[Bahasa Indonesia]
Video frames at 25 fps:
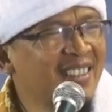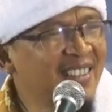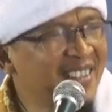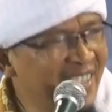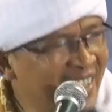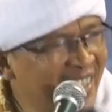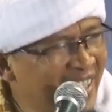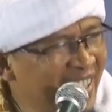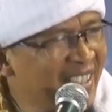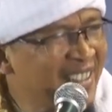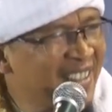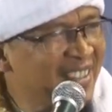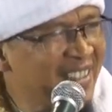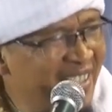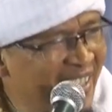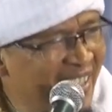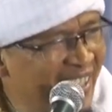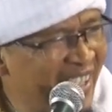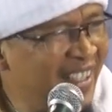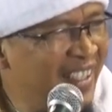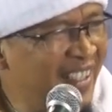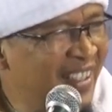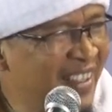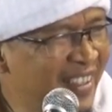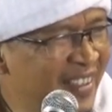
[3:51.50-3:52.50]
Jelas
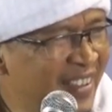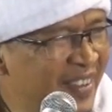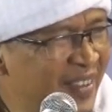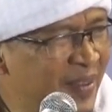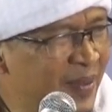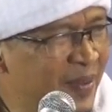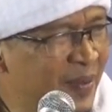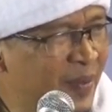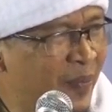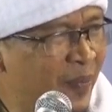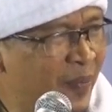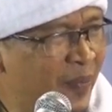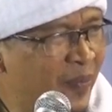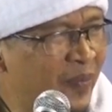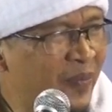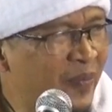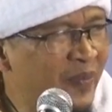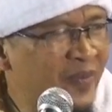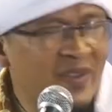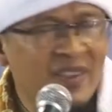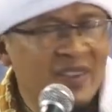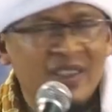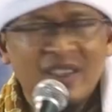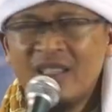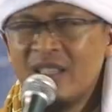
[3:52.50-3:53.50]
ya.
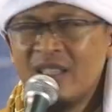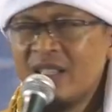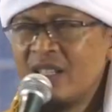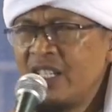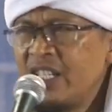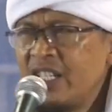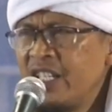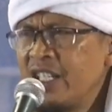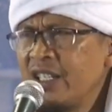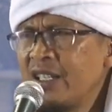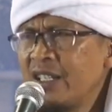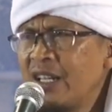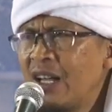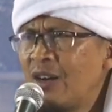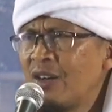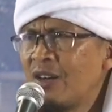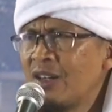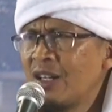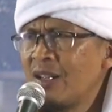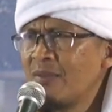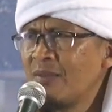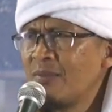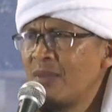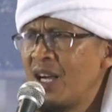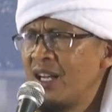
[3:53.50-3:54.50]

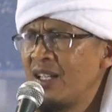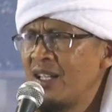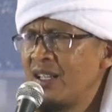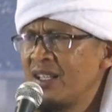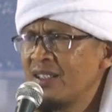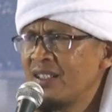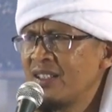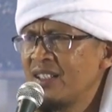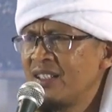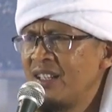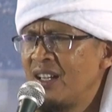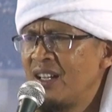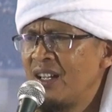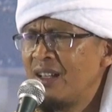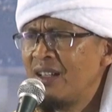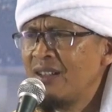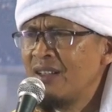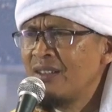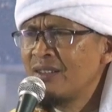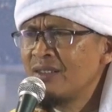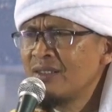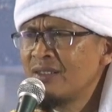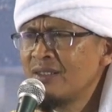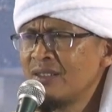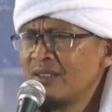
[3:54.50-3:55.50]
Dihina orang bahaya tidak?
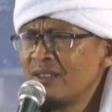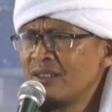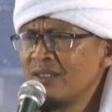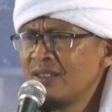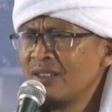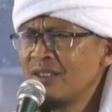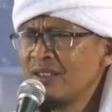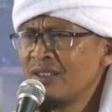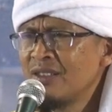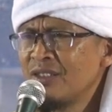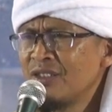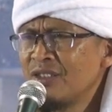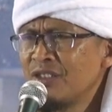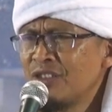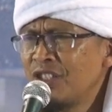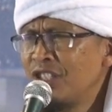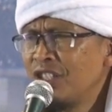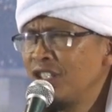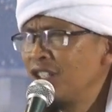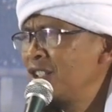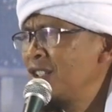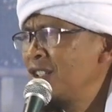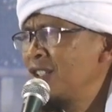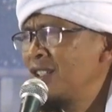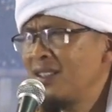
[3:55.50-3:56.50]

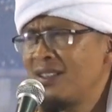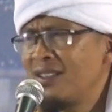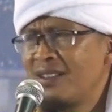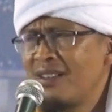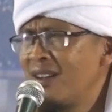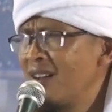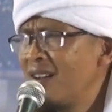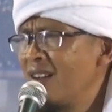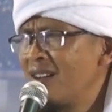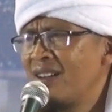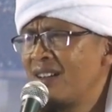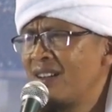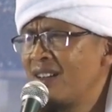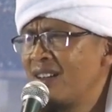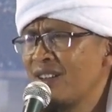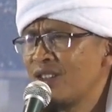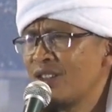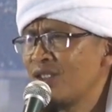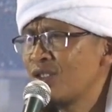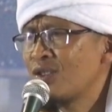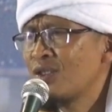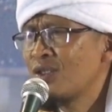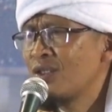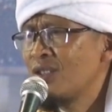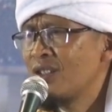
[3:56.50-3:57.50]
Tidak.
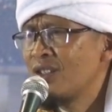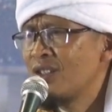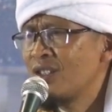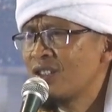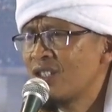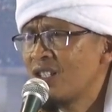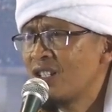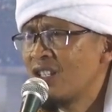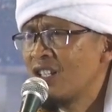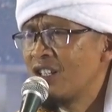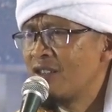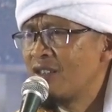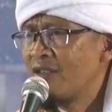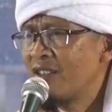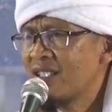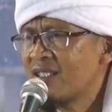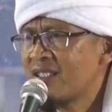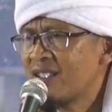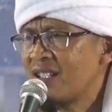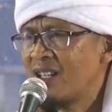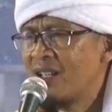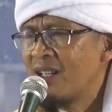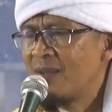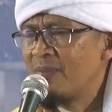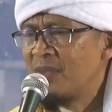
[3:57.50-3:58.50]
Rasulullah
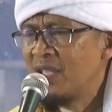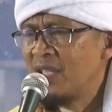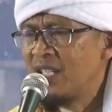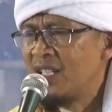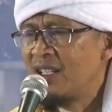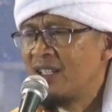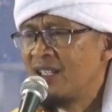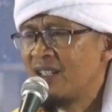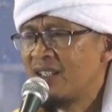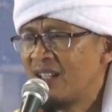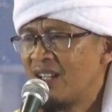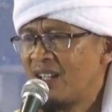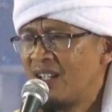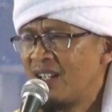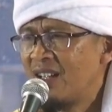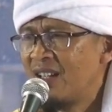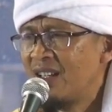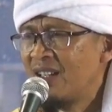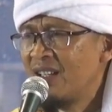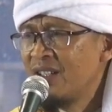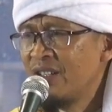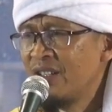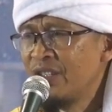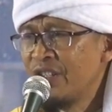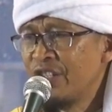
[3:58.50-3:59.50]
SAW dihina,